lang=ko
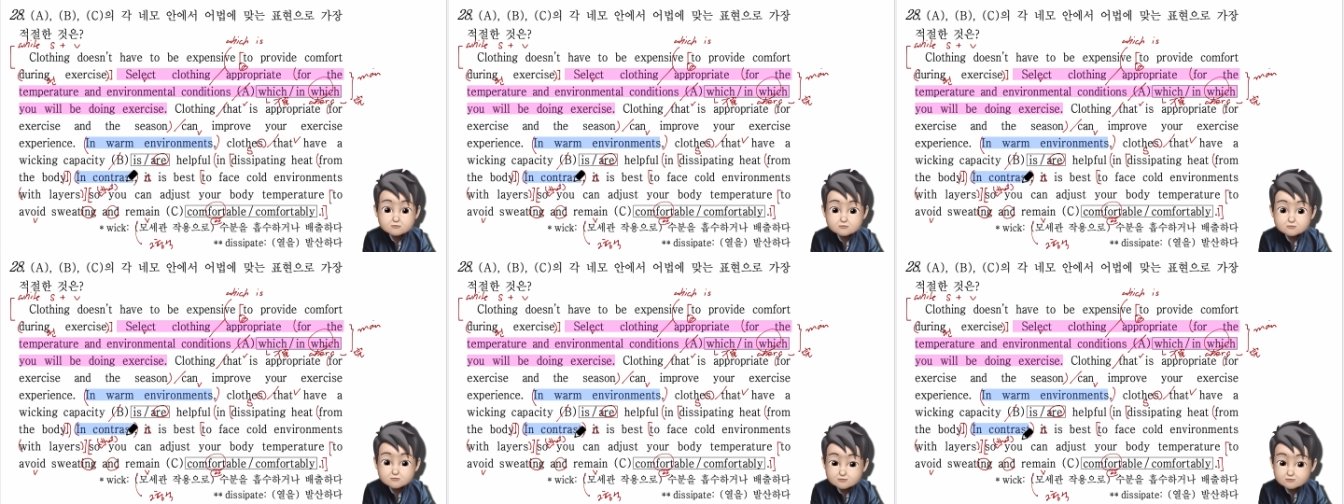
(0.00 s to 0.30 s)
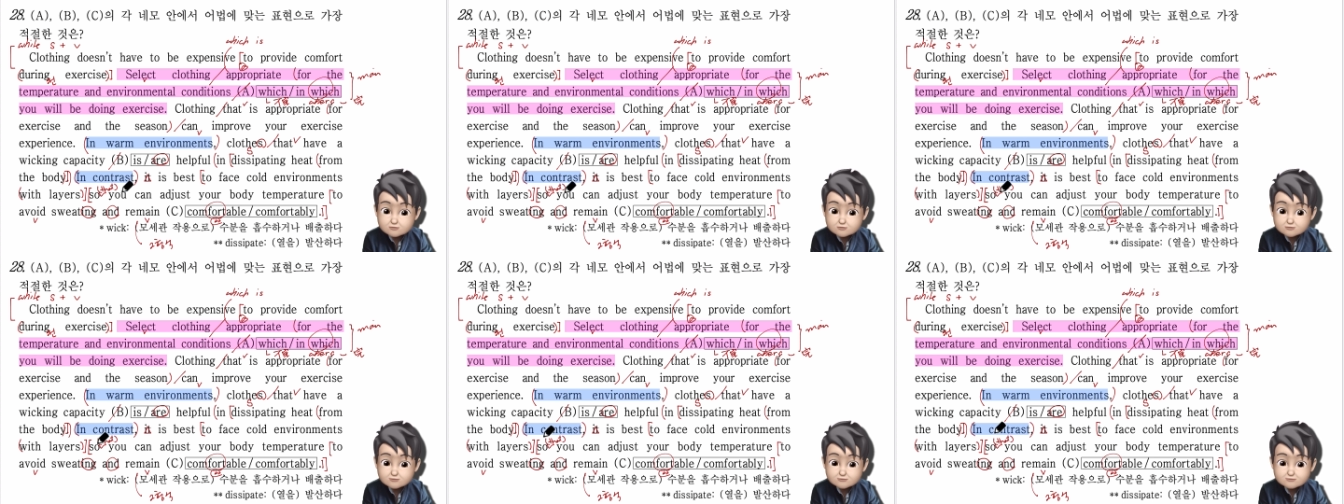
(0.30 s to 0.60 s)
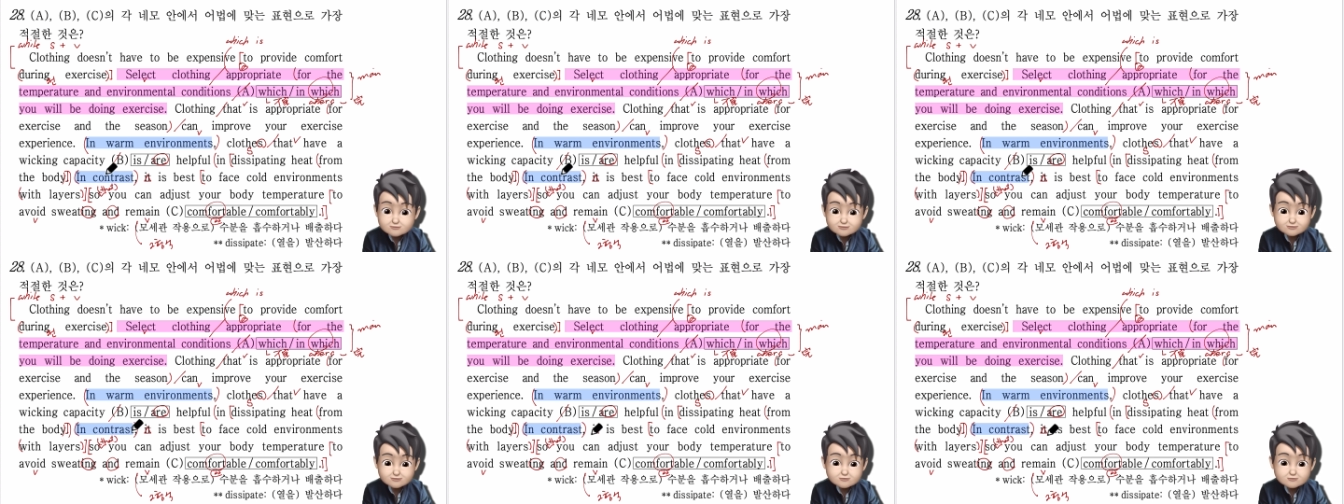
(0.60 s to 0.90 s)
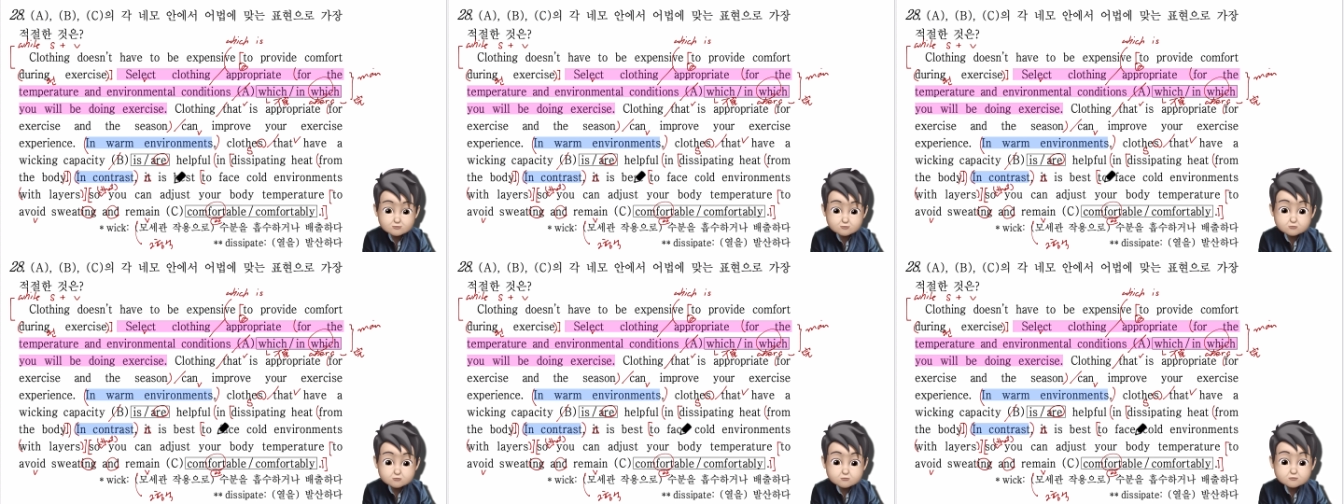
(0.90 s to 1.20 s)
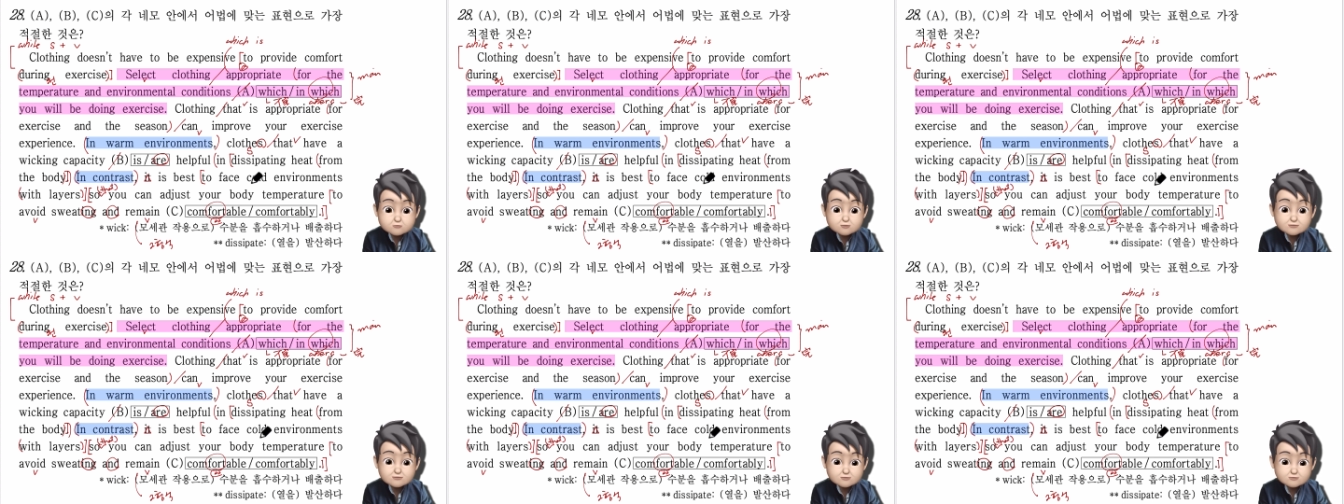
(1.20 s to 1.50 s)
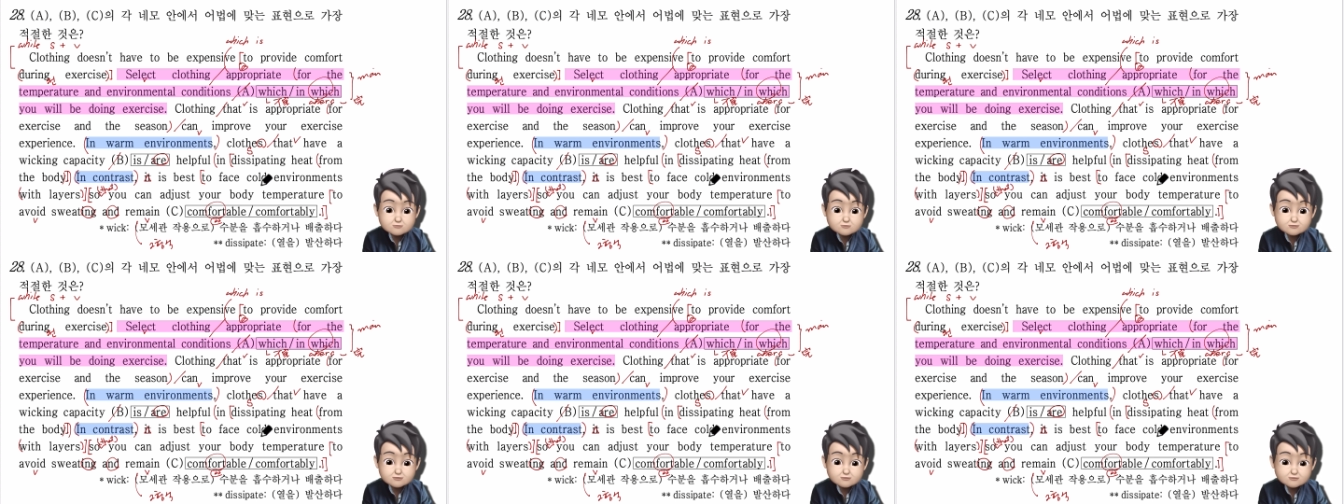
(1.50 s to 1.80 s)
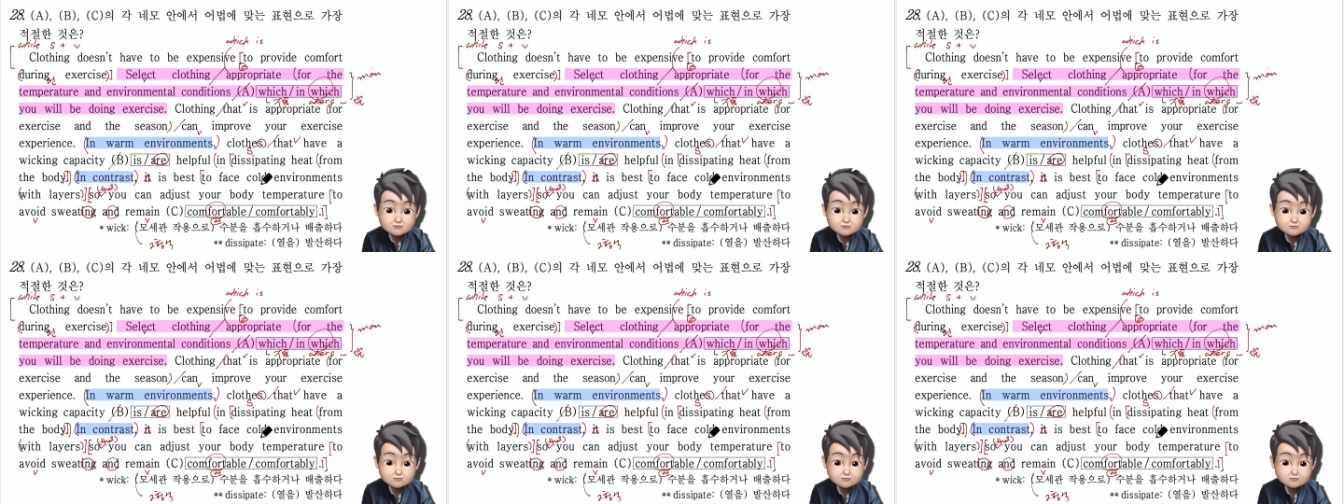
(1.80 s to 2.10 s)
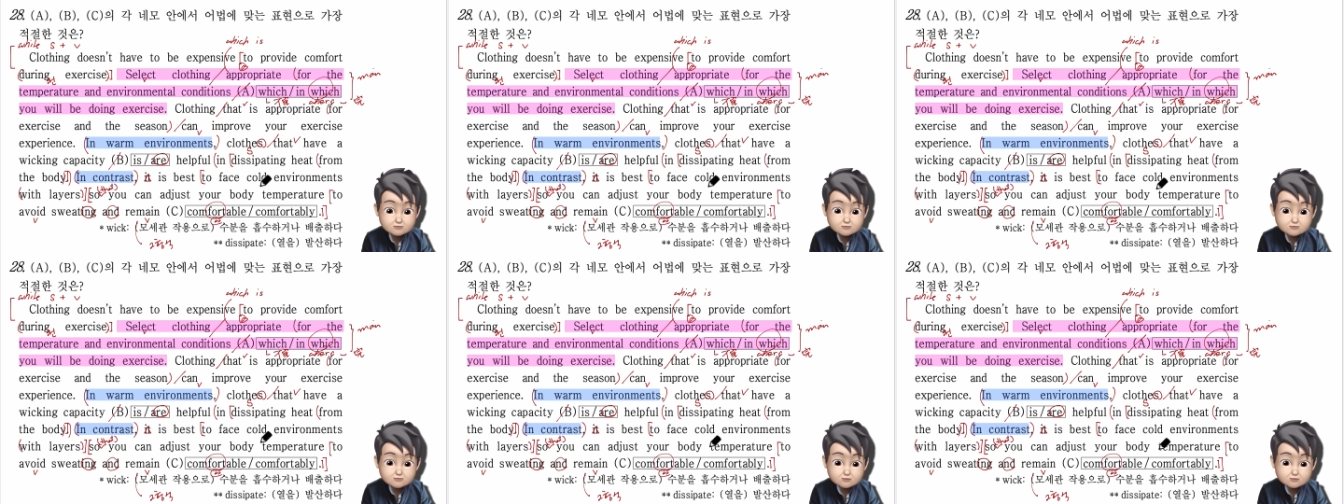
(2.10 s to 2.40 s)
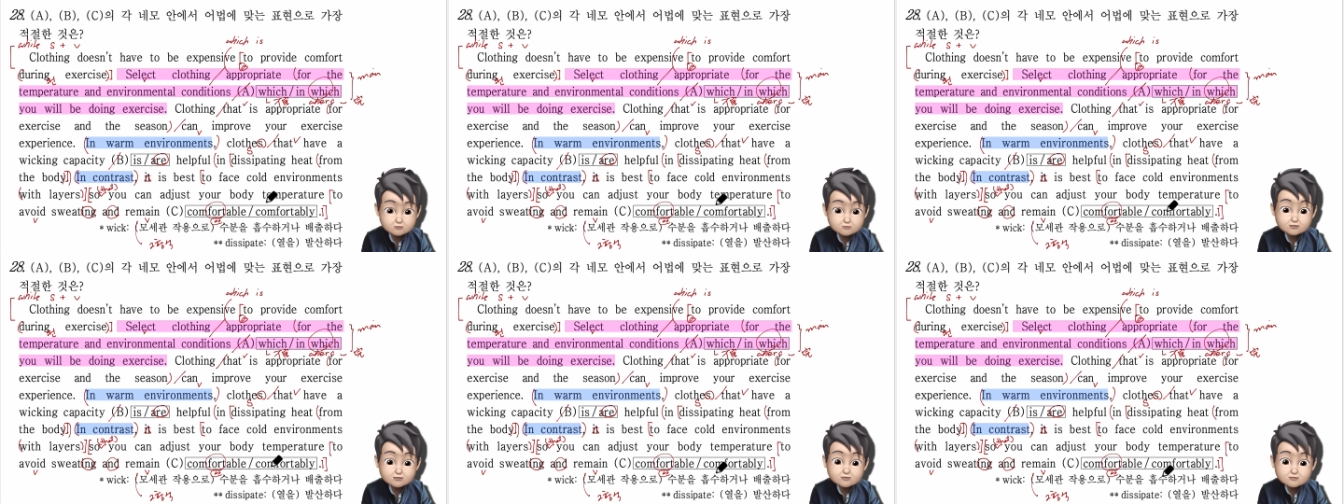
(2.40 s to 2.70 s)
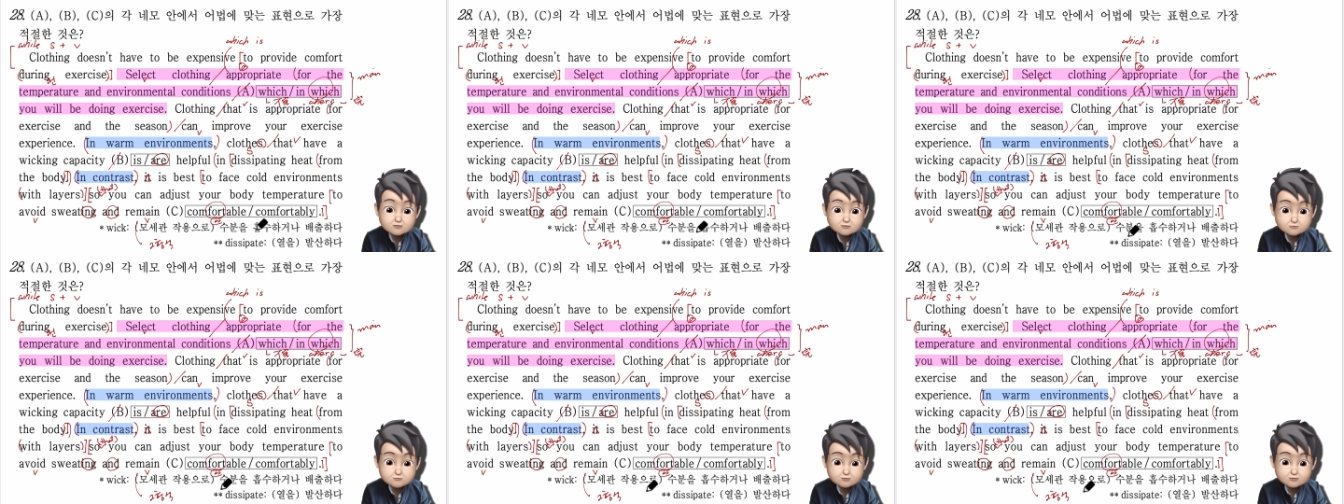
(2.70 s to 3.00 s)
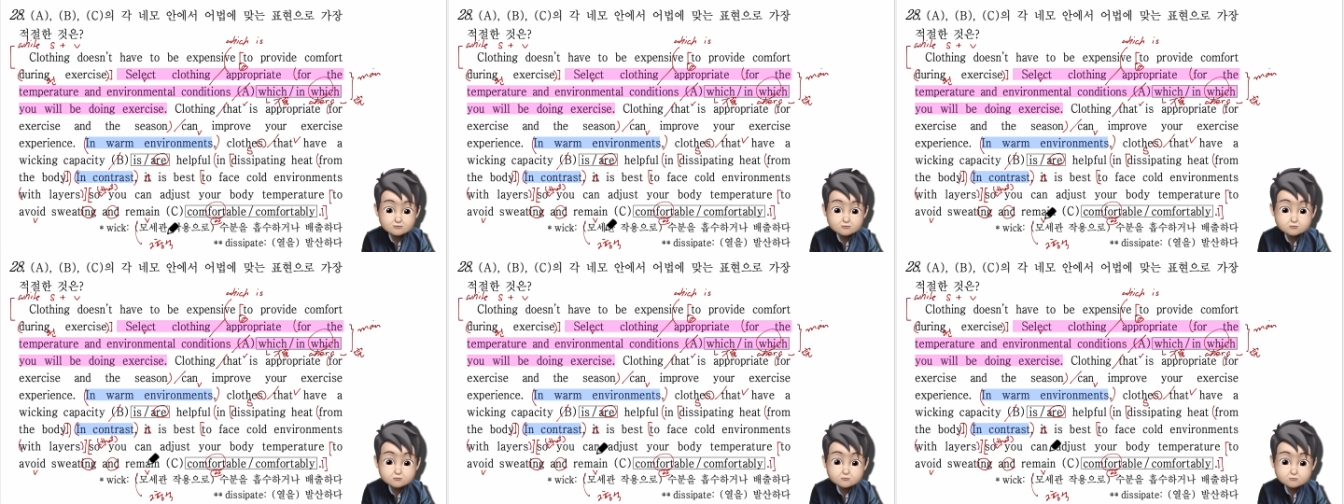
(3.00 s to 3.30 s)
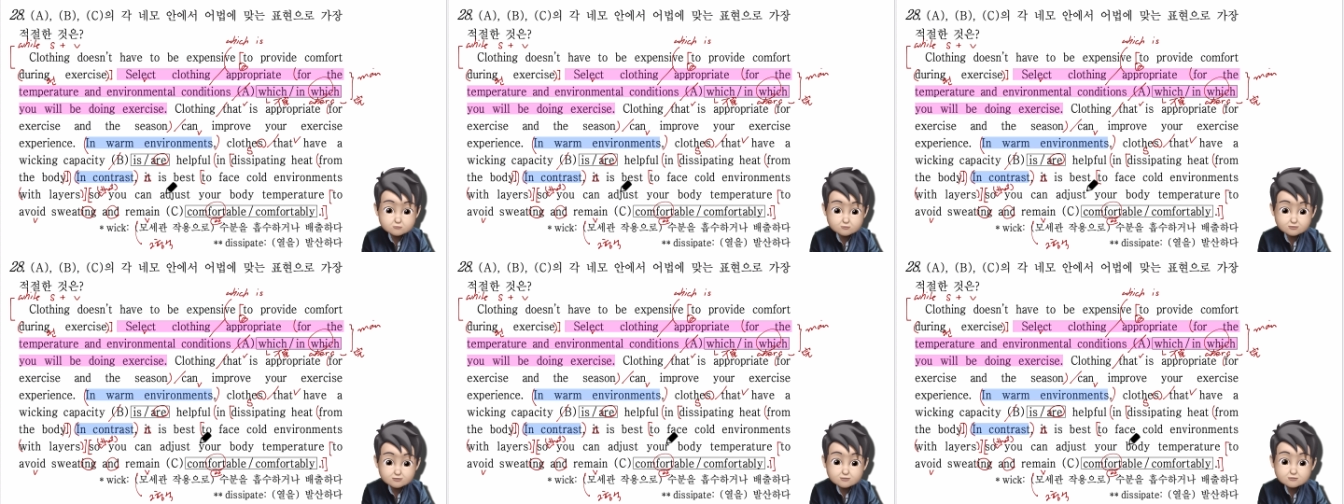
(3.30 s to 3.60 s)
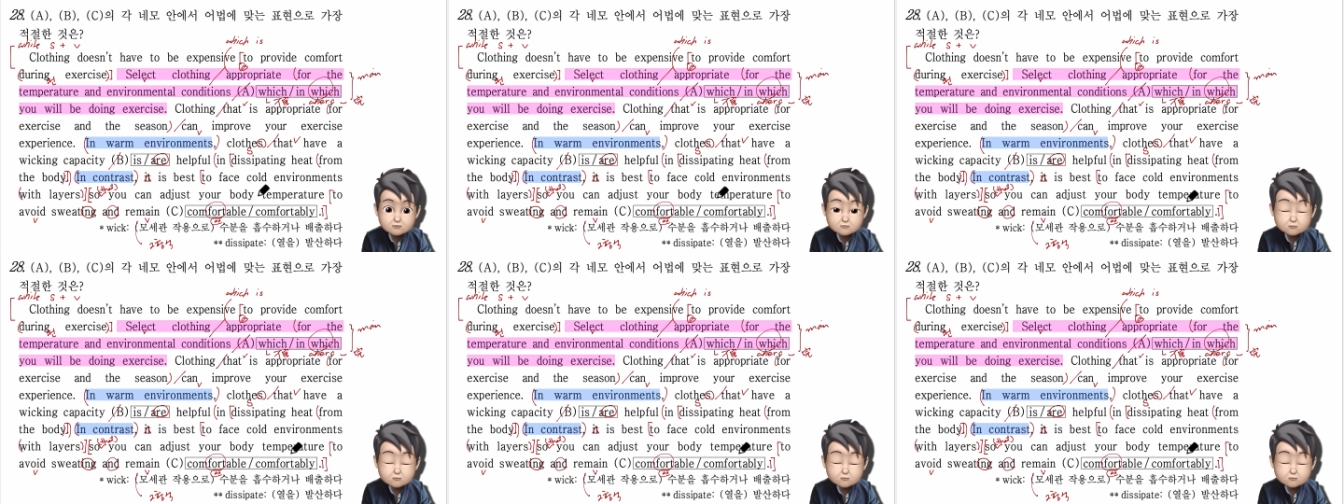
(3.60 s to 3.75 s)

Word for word: in contrast, 추운 환경에서는 이렇게 하기 위해서 좋다.